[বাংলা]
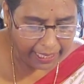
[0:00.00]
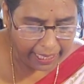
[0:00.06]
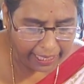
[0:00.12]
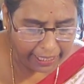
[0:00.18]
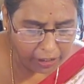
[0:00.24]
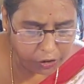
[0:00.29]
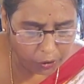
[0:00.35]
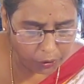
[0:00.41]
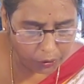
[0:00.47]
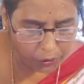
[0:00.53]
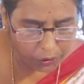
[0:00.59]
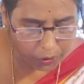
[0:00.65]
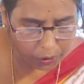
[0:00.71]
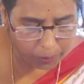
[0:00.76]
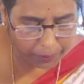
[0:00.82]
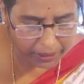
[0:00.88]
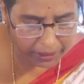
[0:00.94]
এই
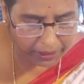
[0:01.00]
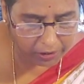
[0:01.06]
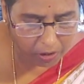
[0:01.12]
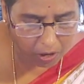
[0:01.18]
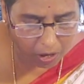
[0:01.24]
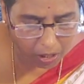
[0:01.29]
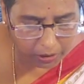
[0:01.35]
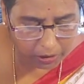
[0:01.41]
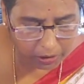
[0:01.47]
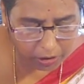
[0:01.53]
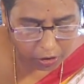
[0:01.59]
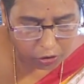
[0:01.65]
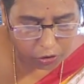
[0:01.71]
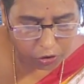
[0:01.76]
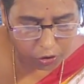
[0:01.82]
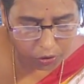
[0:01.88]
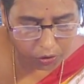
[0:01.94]
যজ্ঞবিদগণ
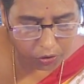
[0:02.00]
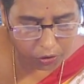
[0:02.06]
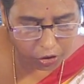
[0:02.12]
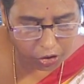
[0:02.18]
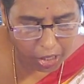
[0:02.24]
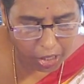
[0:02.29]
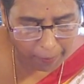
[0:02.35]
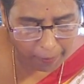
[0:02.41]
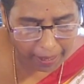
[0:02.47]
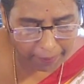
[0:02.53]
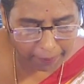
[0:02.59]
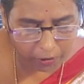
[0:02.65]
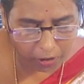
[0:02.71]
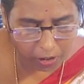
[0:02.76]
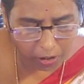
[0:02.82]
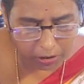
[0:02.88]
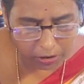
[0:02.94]
যজ্ঞ
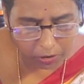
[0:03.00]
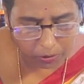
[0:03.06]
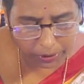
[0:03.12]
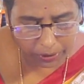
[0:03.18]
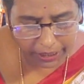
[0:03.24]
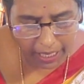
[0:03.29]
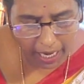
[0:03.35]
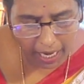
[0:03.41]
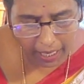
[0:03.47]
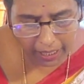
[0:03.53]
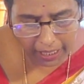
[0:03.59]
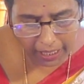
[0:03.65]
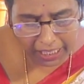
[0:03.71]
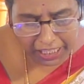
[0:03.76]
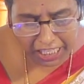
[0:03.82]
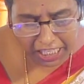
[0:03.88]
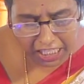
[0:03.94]
সমাপদন করিয়া
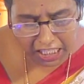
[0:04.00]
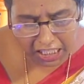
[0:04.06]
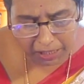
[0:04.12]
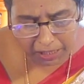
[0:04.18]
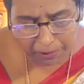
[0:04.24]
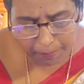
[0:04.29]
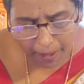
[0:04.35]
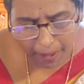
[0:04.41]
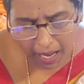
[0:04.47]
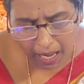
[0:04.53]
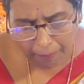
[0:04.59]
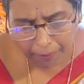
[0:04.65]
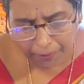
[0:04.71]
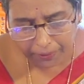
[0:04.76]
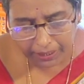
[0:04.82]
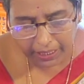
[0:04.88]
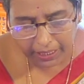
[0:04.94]
নিষ্পাপ
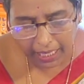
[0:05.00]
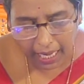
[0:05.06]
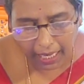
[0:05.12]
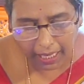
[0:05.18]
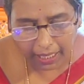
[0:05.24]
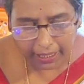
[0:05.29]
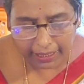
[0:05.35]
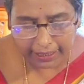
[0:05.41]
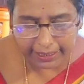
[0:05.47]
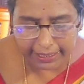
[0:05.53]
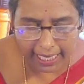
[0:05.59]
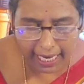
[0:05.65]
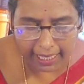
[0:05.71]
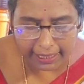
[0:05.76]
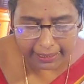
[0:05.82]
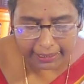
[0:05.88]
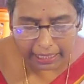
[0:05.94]
হইয়া
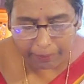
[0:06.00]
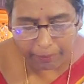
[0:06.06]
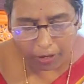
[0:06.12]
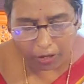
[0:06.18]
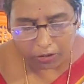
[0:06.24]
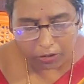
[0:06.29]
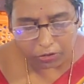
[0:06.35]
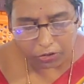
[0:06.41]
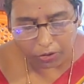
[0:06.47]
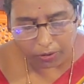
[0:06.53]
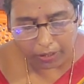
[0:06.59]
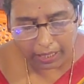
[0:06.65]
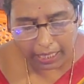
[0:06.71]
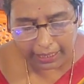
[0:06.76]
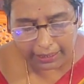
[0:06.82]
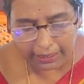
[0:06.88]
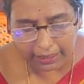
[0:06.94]
যান এবং
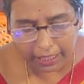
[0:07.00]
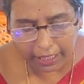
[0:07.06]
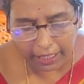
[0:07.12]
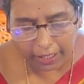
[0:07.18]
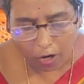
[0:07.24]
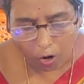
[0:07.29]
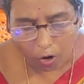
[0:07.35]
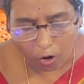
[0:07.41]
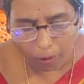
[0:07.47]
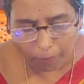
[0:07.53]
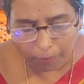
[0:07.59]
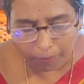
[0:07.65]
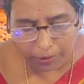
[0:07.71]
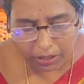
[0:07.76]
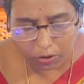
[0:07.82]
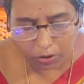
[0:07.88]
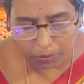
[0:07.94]
যজ্ঞান্তে
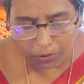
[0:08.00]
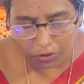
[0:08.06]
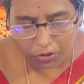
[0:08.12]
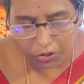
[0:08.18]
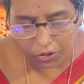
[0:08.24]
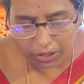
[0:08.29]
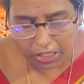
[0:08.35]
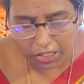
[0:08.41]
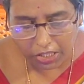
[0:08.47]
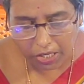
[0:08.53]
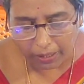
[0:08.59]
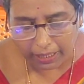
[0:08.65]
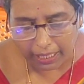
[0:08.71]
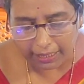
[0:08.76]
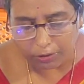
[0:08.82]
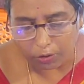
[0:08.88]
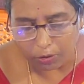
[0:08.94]
অমৃত ভোজনে
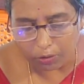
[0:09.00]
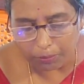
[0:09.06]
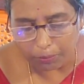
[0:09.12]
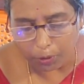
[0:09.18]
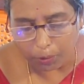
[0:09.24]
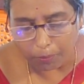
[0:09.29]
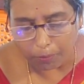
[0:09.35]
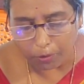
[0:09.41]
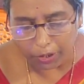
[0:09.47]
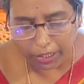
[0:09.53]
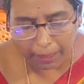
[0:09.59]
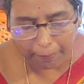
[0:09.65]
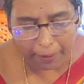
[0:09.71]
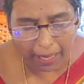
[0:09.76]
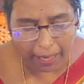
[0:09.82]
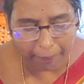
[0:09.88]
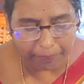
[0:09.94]
সনাতন ব্রহ্মকে
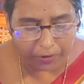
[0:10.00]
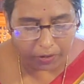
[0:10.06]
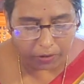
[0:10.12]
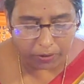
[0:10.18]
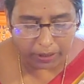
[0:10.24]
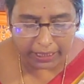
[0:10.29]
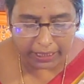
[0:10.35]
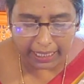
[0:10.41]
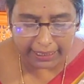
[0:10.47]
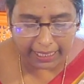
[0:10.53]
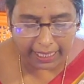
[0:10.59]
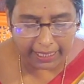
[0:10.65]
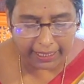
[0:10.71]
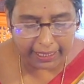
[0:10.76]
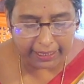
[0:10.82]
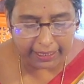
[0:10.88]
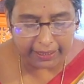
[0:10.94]
প্রাপ্ত হইয়া
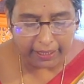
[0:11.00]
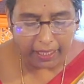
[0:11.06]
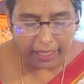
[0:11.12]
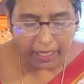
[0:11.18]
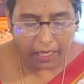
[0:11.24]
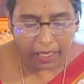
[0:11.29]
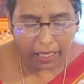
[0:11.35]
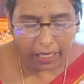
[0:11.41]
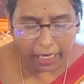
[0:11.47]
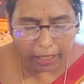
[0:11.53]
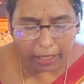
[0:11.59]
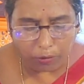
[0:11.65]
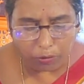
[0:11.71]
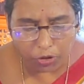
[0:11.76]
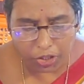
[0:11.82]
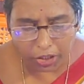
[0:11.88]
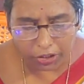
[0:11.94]
থাকেন হে
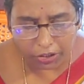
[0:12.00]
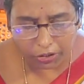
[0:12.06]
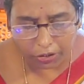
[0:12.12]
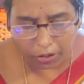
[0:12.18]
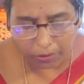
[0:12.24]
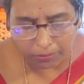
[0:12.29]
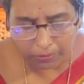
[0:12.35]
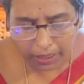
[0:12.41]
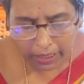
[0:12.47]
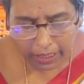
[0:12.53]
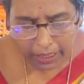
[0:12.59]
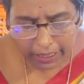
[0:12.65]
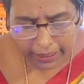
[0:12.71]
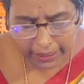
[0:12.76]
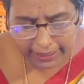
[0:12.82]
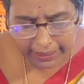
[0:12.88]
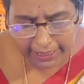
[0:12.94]
পুরুষোত্তম
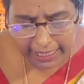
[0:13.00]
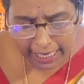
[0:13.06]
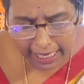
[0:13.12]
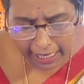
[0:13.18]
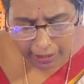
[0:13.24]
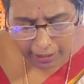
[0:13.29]
যে